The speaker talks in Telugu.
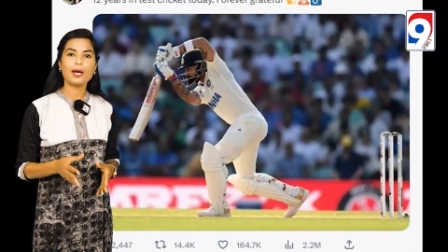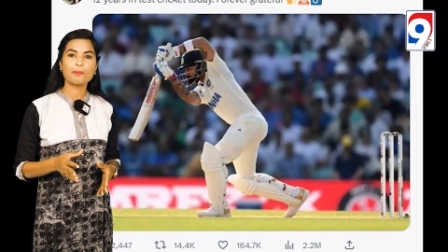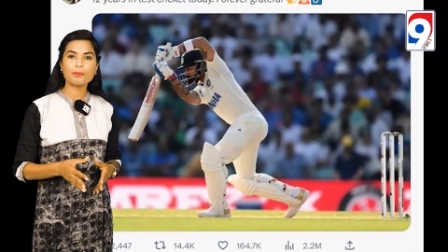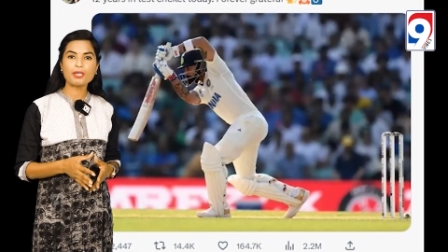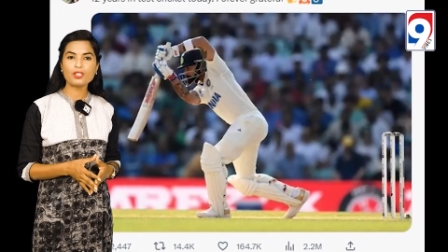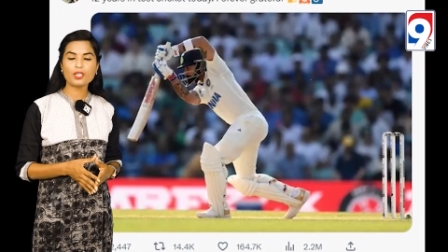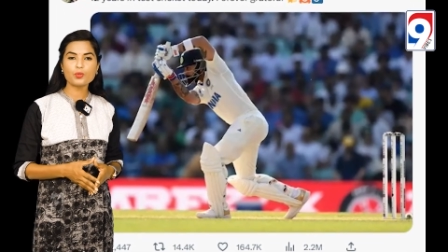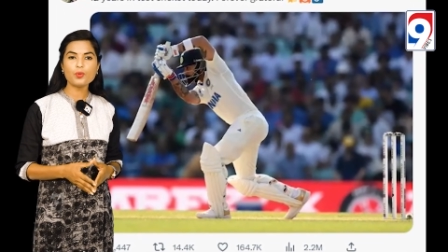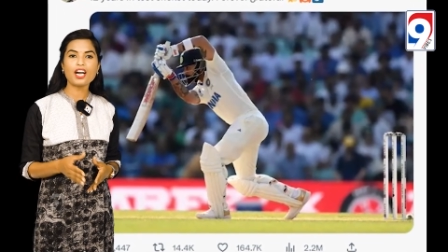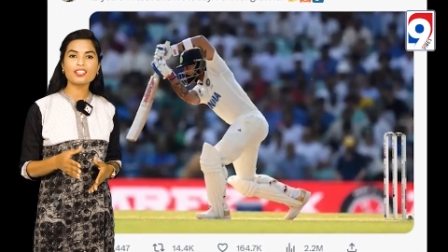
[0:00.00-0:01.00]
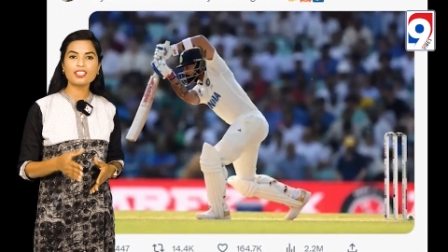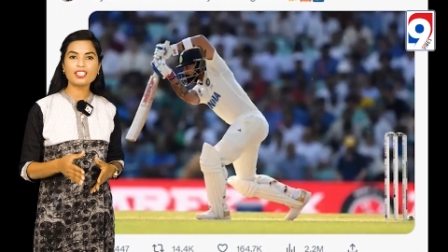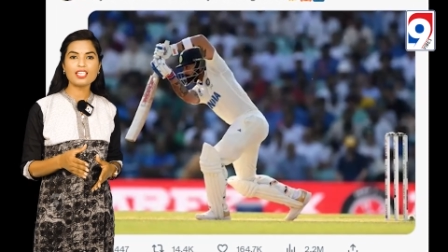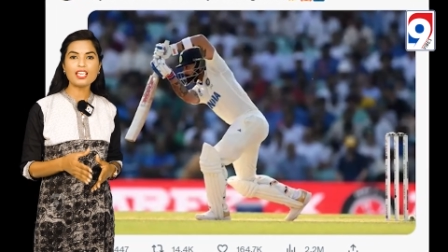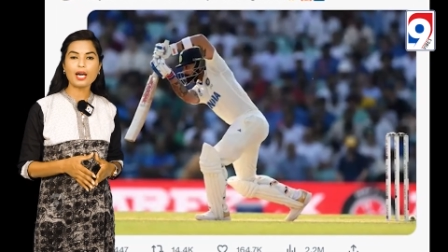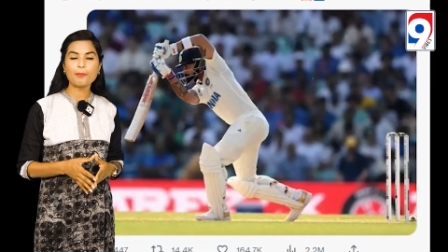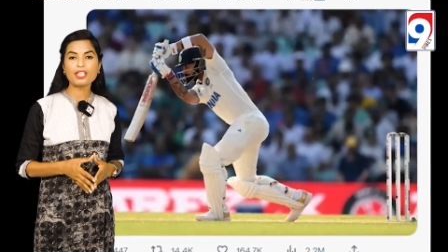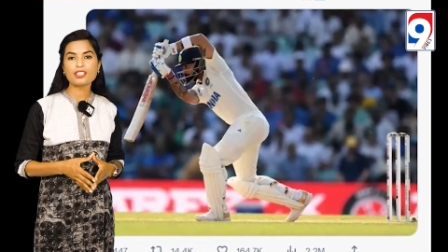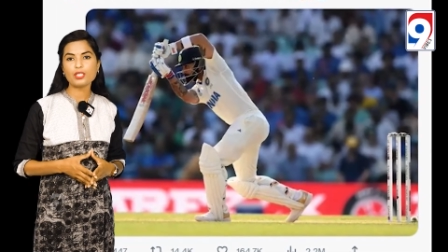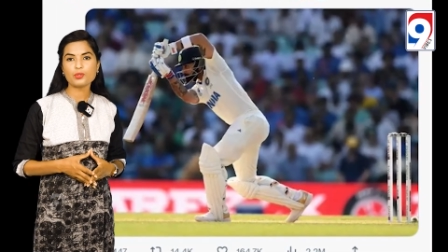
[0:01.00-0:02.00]
అభిమానులకు అతడికి
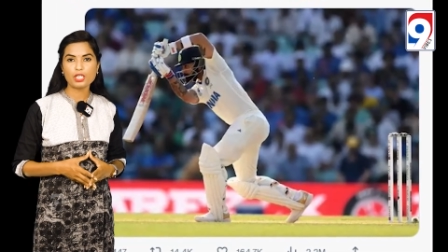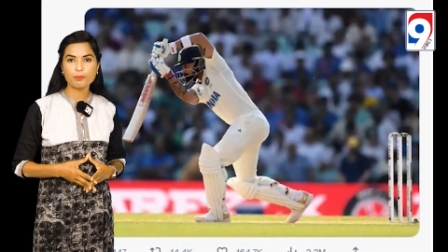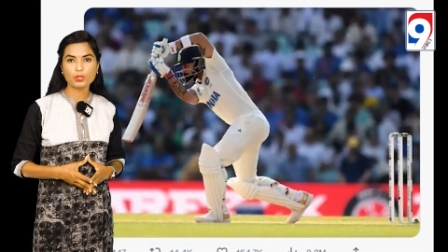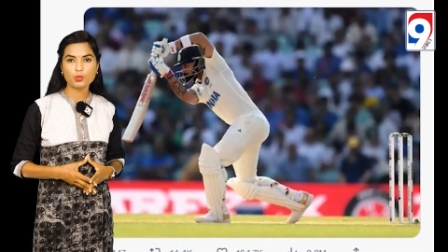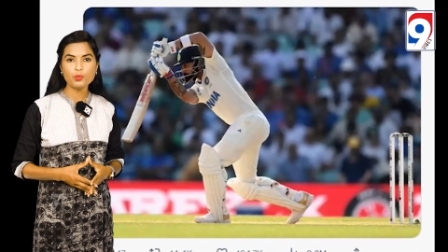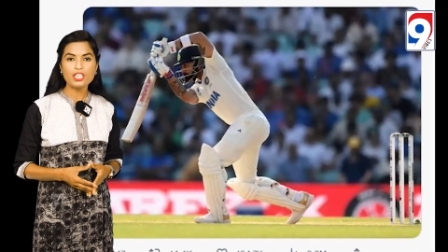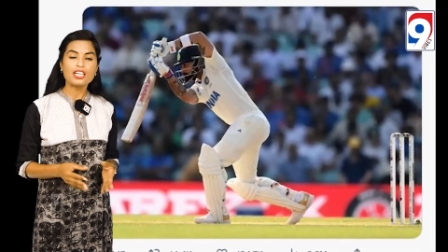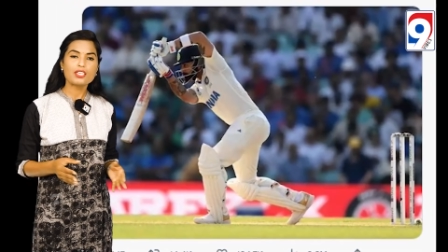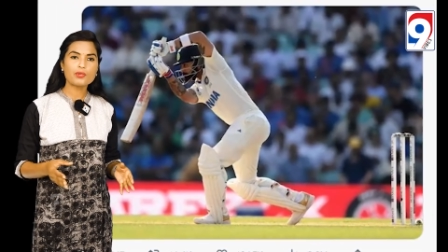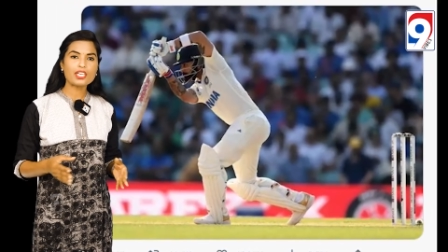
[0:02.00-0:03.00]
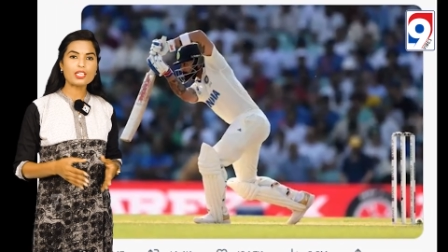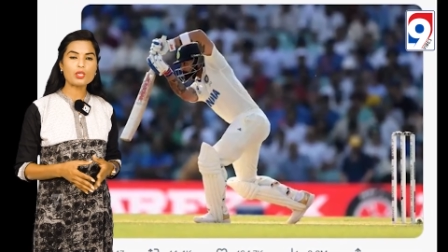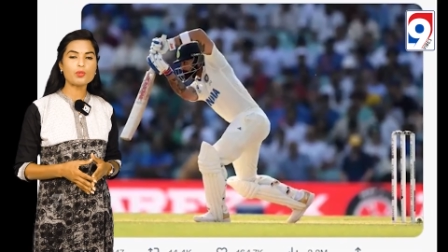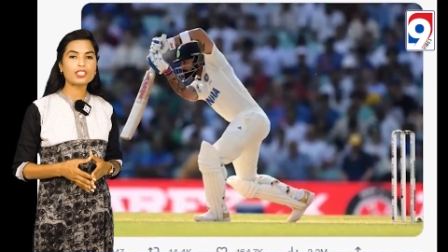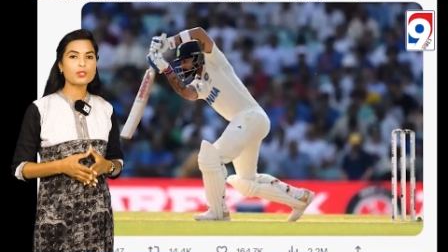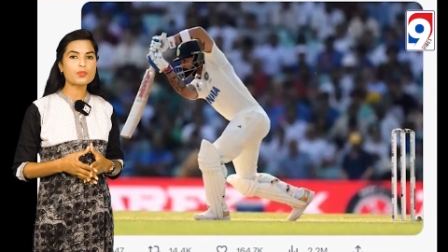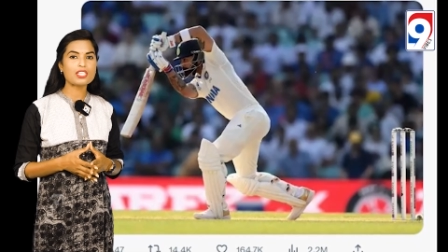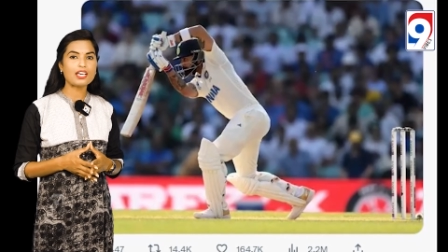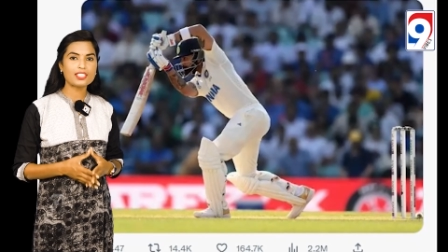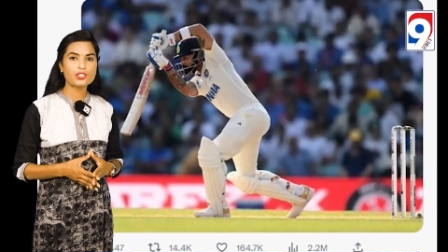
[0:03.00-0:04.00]
అభినందనలు తెలుపుతూ క్రికెట్లో అతడు
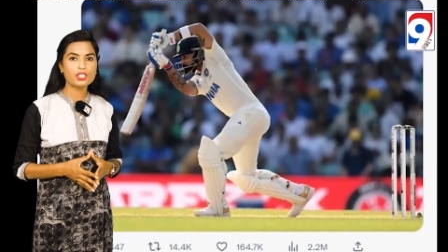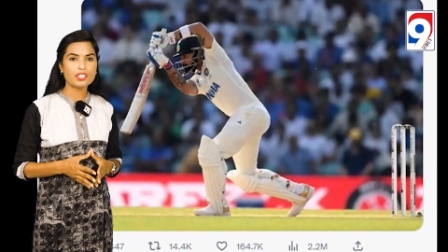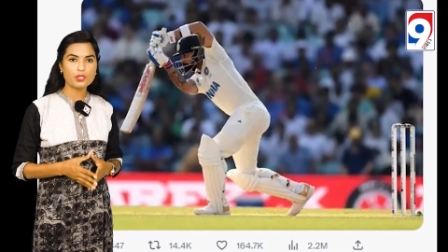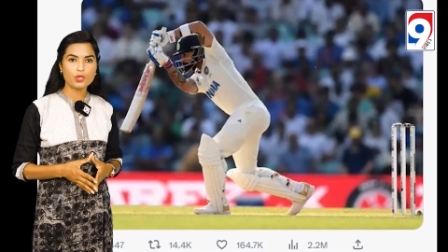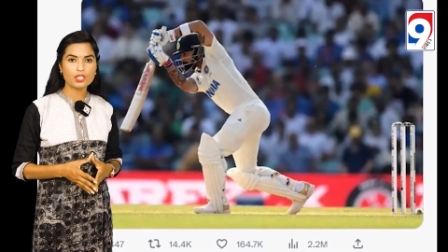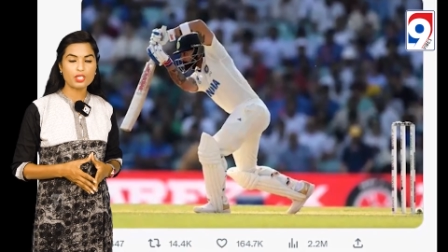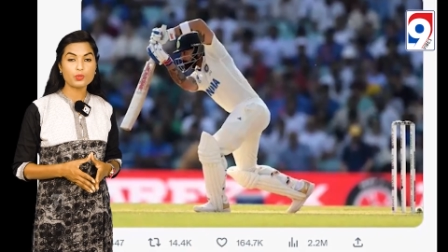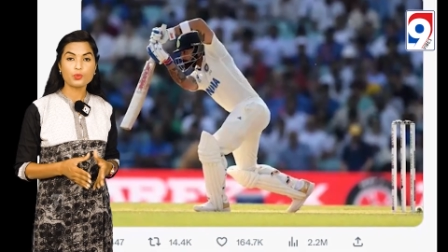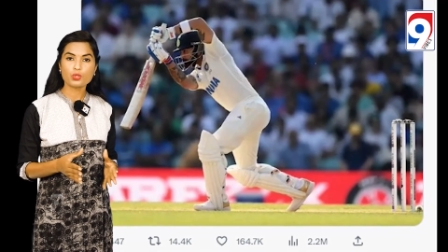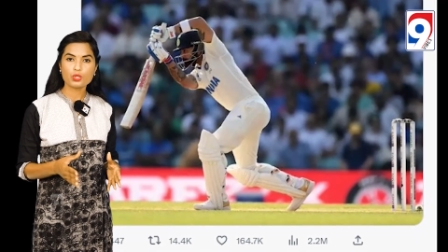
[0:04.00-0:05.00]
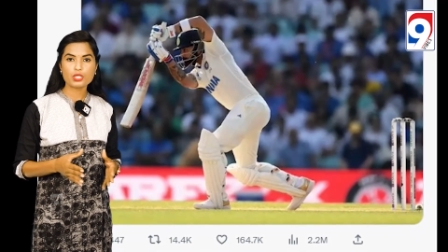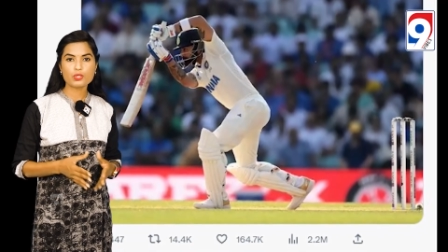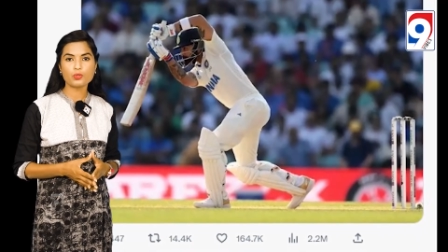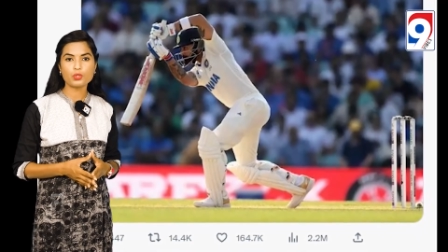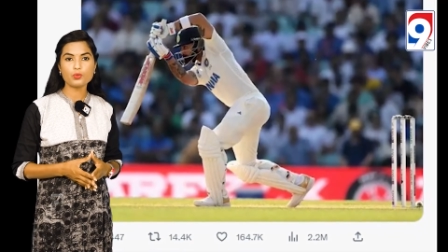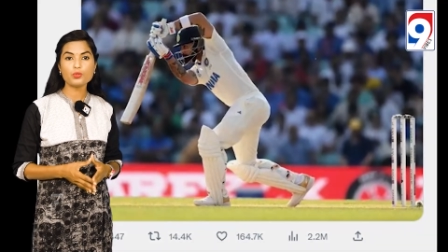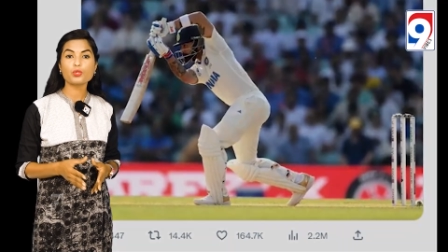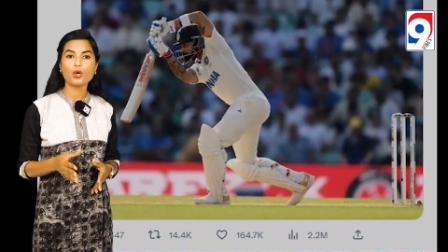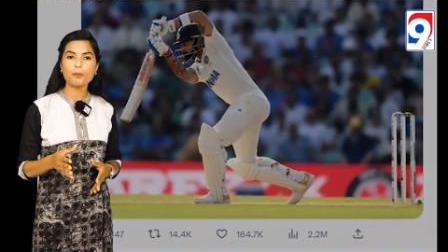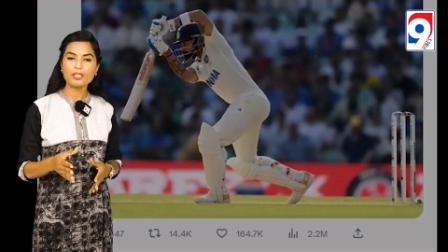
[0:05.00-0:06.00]
సాధించిన రికార్డులను గుర్తు చేసుకుంటూ
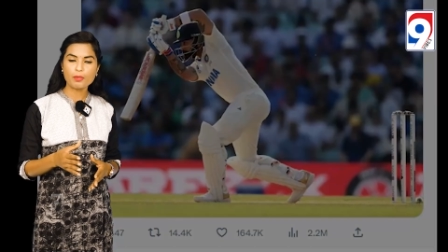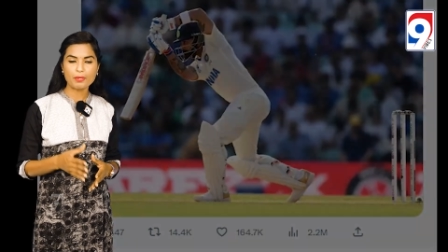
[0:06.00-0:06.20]
కామెంట్లు